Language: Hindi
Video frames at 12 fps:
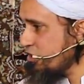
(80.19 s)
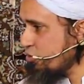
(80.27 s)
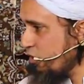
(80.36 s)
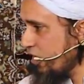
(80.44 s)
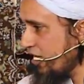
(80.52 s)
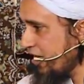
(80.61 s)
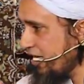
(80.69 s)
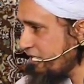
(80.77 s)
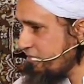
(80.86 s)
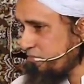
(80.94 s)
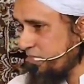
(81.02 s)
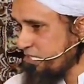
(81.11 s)
इसको अल्लाह
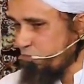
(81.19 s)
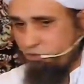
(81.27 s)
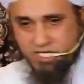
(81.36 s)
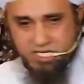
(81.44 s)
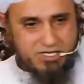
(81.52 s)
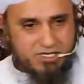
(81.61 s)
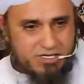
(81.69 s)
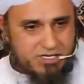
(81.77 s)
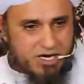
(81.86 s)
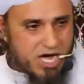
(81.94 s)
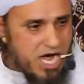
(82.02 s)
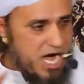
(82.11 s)
ने मजबूरी
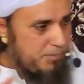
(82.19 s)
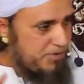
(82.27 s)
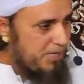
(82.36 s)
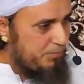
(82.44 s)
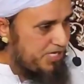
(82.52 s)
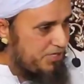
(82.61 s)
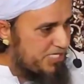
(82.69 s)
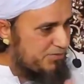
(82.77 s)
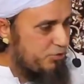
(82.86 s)
आपकी अपनी